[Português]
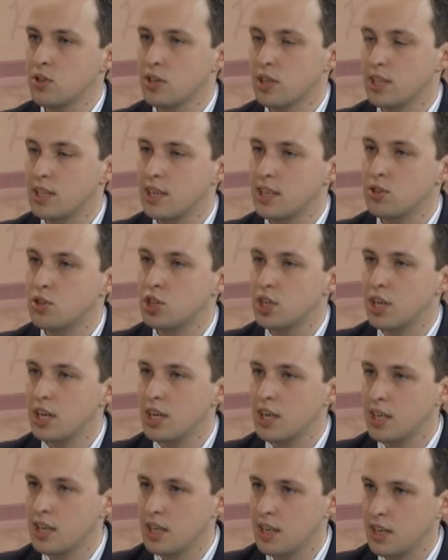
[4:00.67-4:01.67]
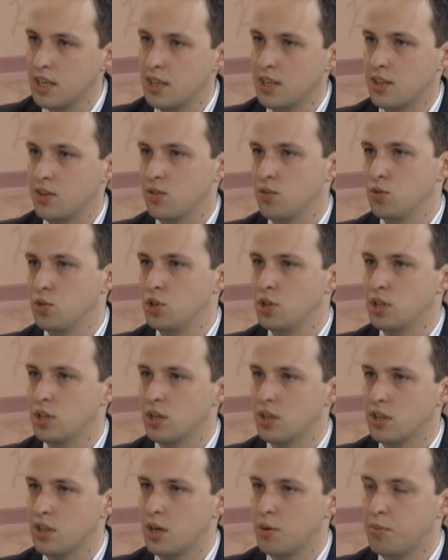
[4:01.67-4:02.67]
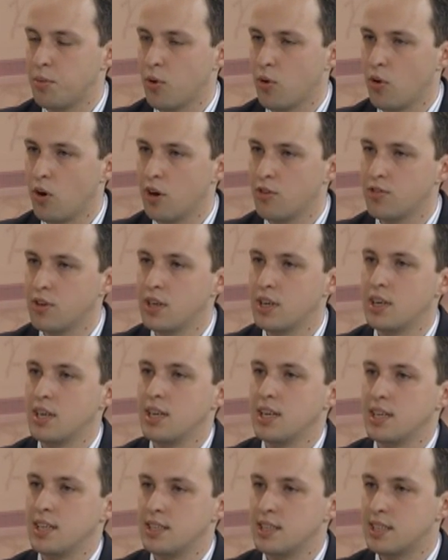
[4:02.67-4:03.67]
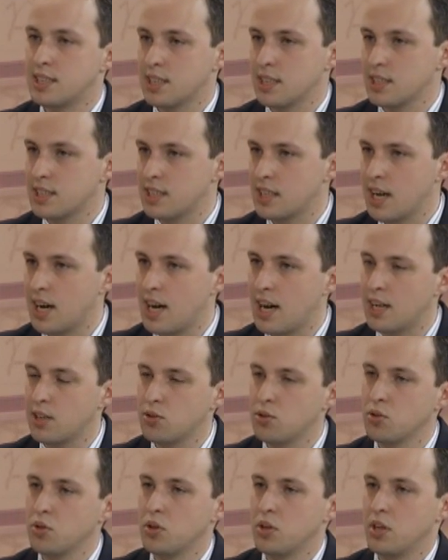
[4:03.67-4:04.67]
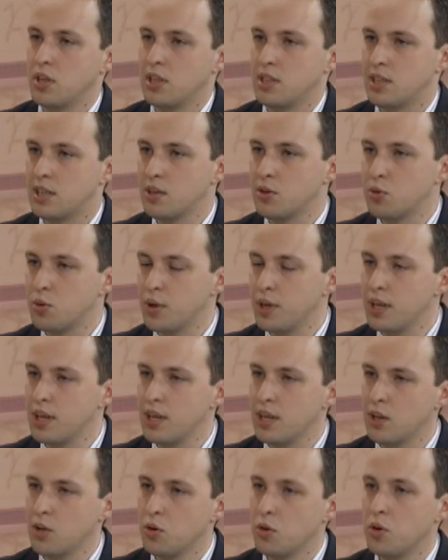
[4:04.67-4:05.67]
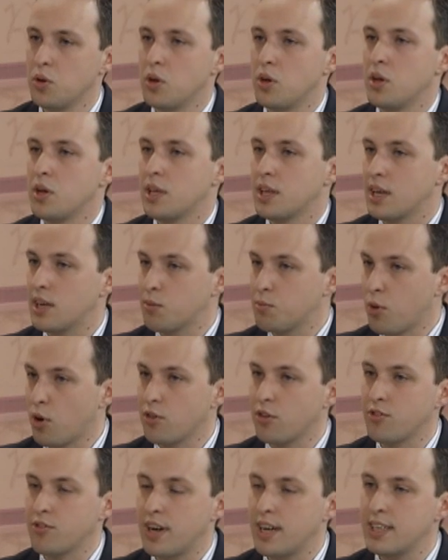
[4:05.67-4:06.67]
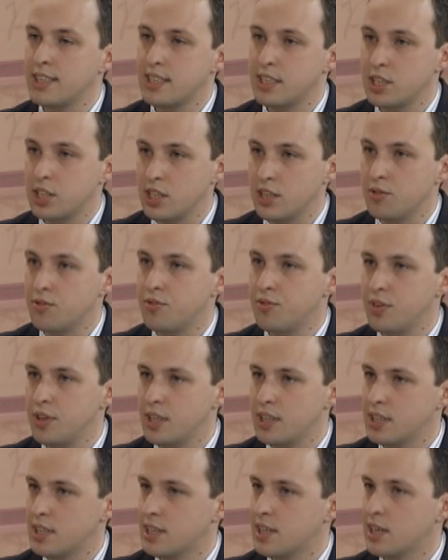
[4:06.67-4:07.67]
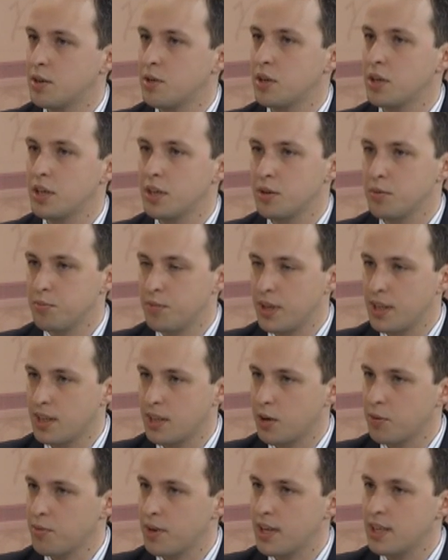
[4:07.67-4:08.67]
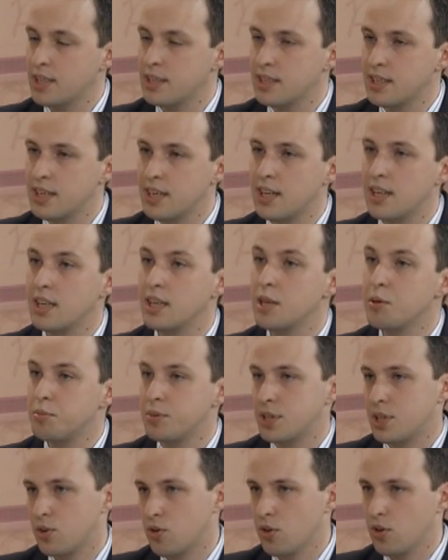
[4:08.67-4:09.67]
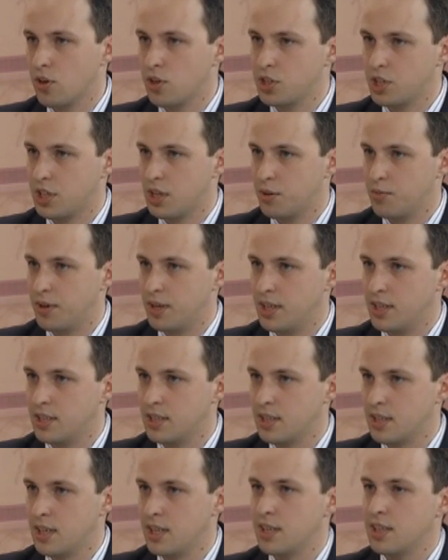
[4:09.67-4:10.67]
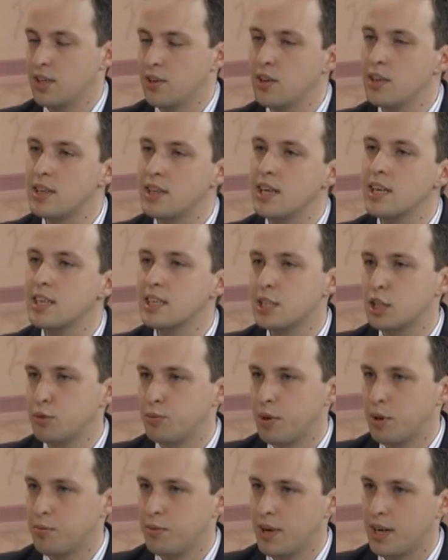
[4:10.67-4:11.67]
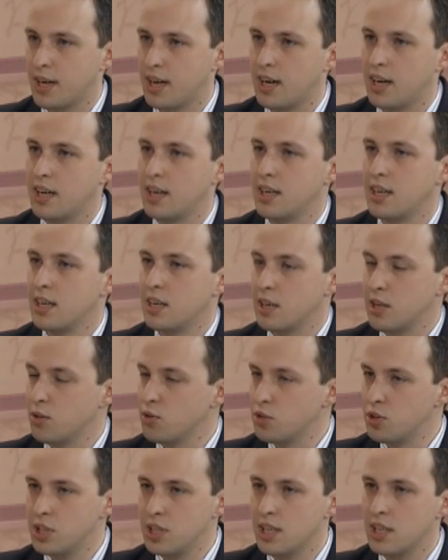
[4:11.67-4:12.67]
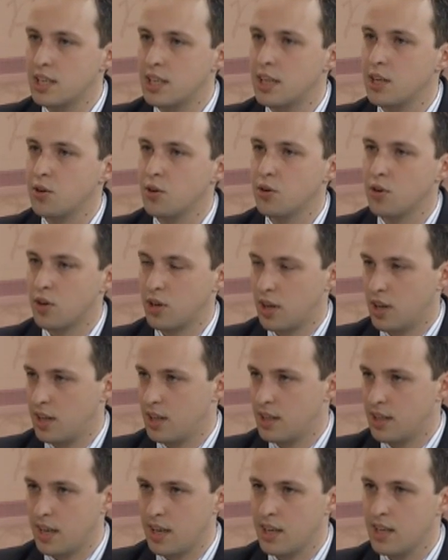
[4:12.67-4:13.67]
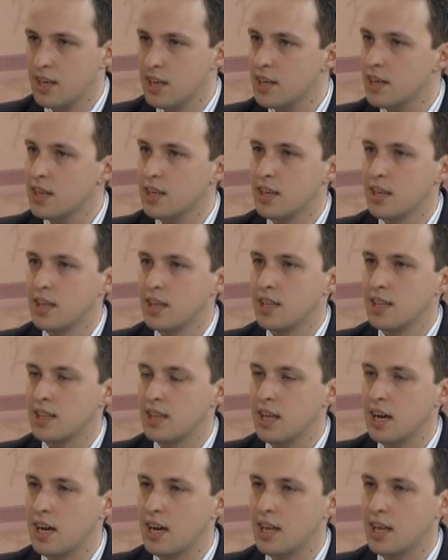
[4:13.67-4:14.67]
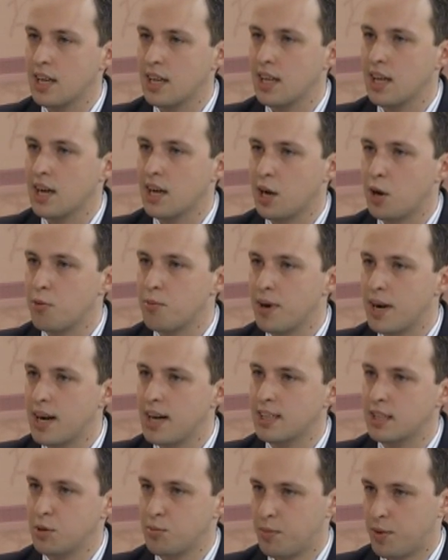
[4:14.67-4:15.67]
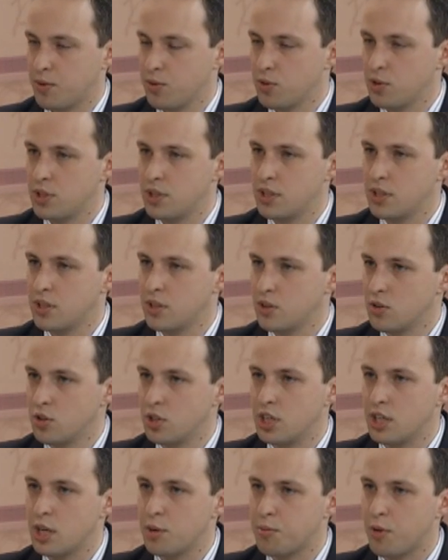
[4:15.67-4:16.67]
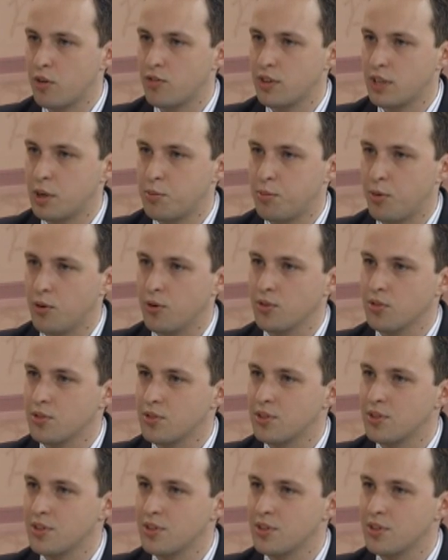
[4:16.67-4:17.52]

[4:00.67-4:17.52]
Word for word: que o candidato chegue no dia da prova descansado, tranquilo, que a prova vai exigir física, mentalmente dele e psicologicamente. Então ele tem que se preparar e no dia anterior ele tem que dar aquela acalmada para no, no, dia da prova estar tá pronto.